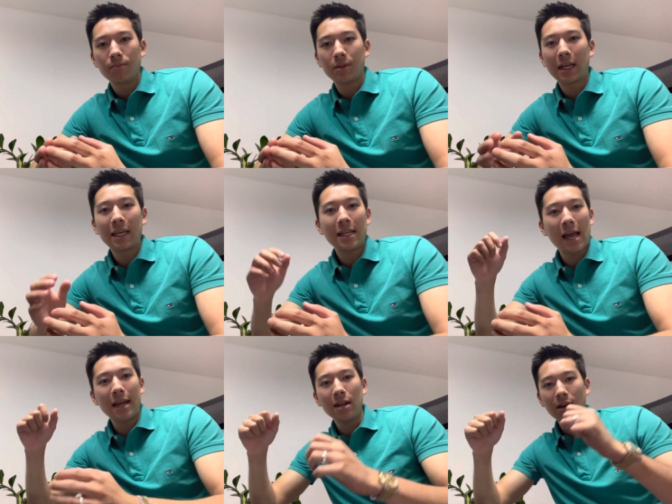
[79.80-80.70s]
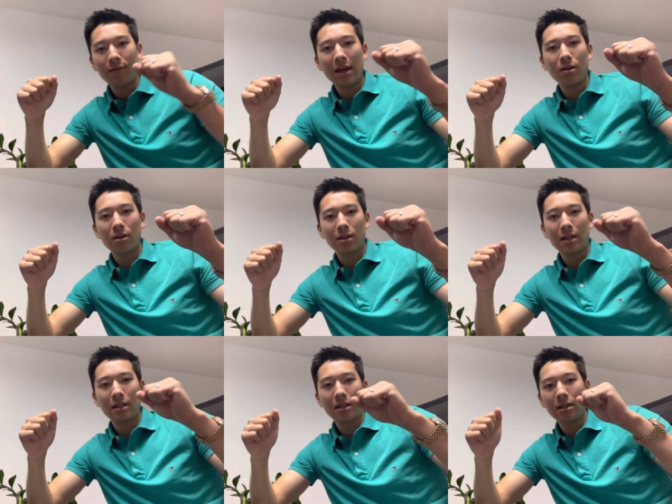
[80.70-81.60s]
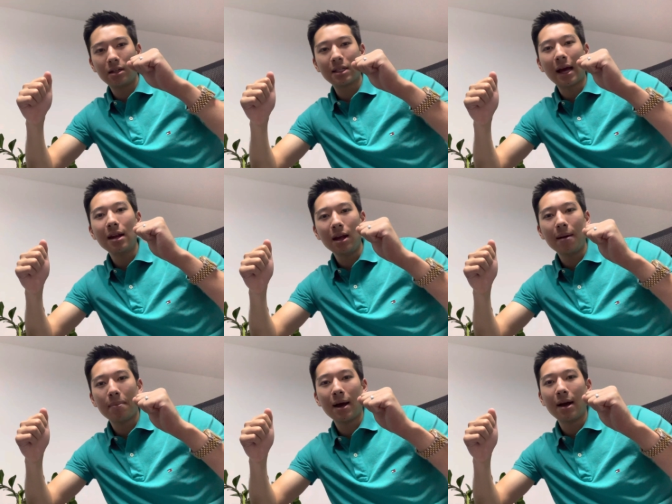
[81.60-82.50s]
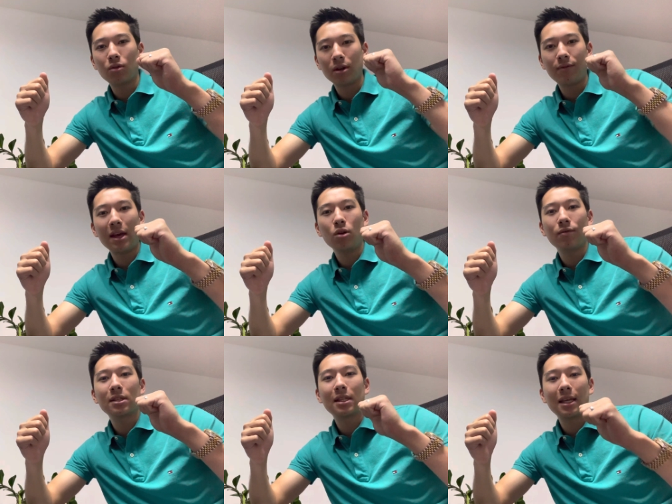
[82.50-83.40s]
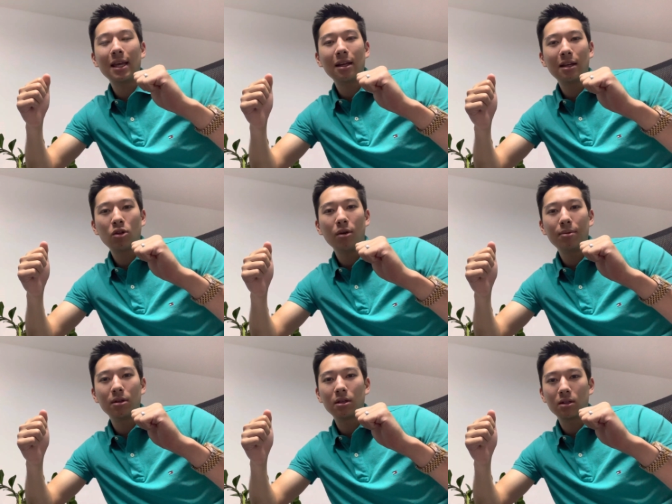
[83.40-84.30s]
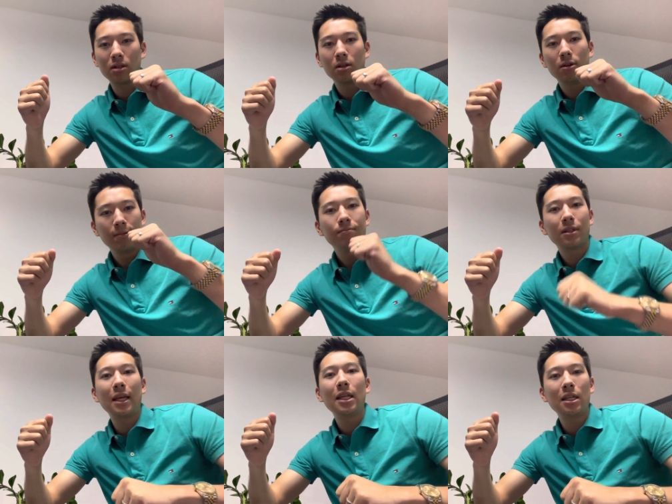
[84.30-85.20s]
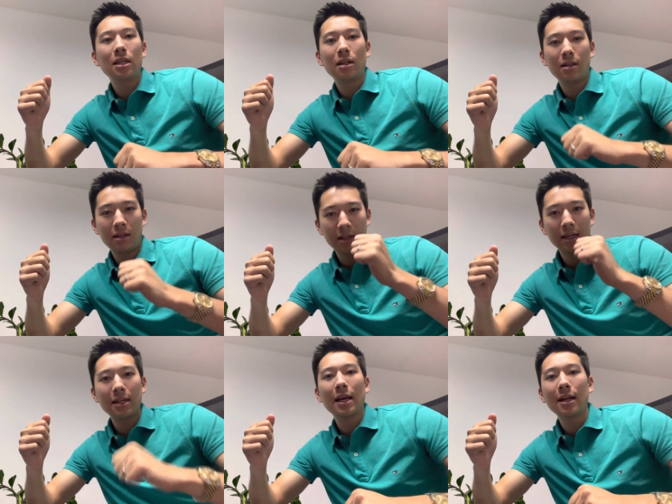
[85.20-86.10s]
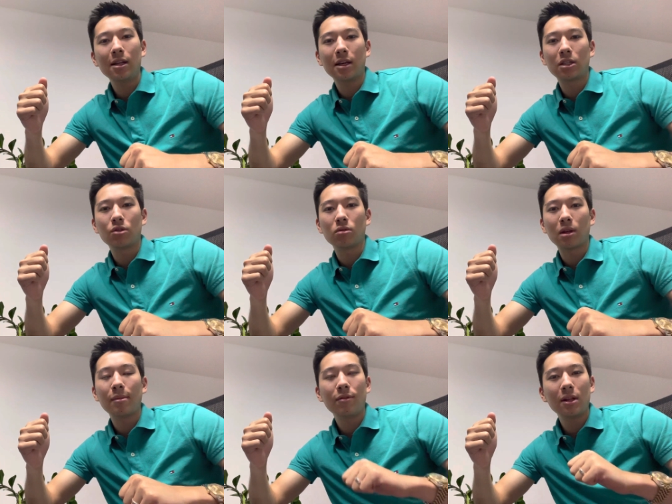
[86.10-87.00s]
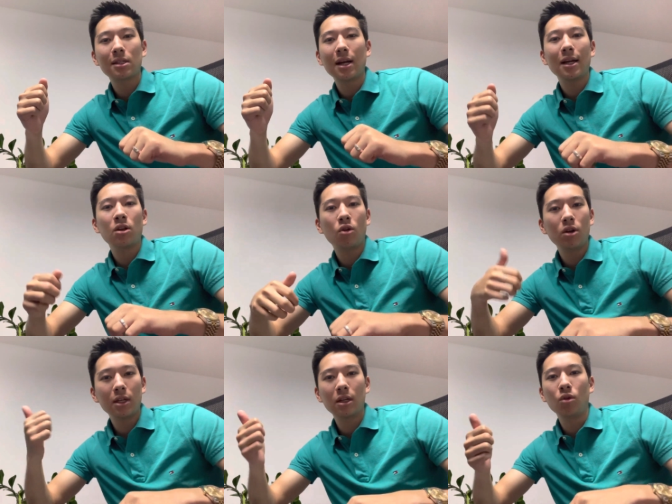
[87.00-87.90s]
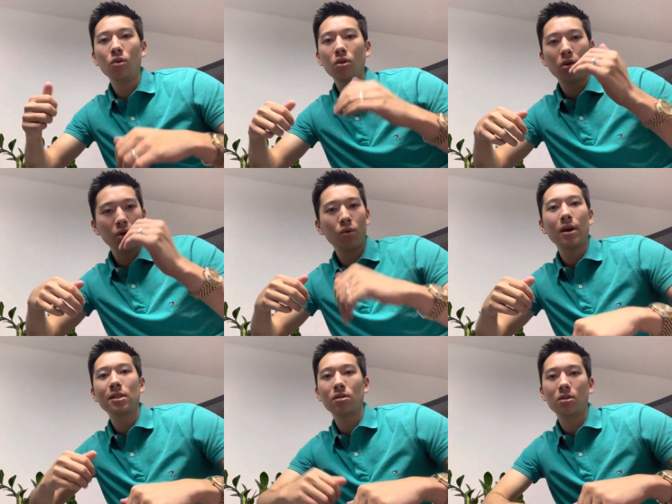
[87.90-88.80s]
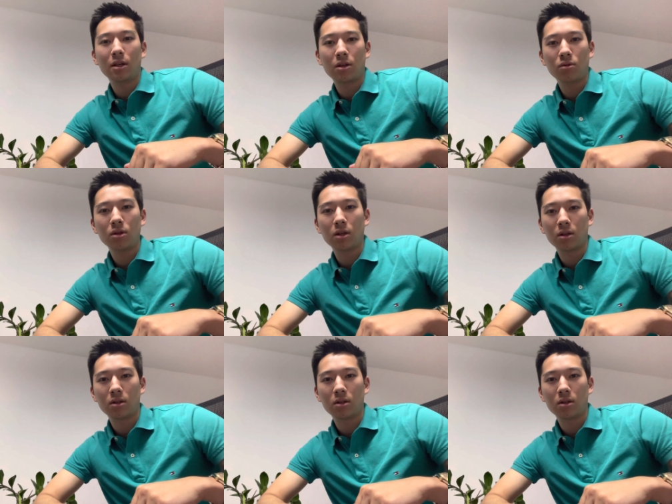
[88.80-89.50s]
dann geht die andere das andere Paar oder Währung, was dagegen gekoppelt ist, geht in die, geht in die andere Richtung. Damit würde ich sagen, Gold geht hoch, Euro, US-Dollar geht runter.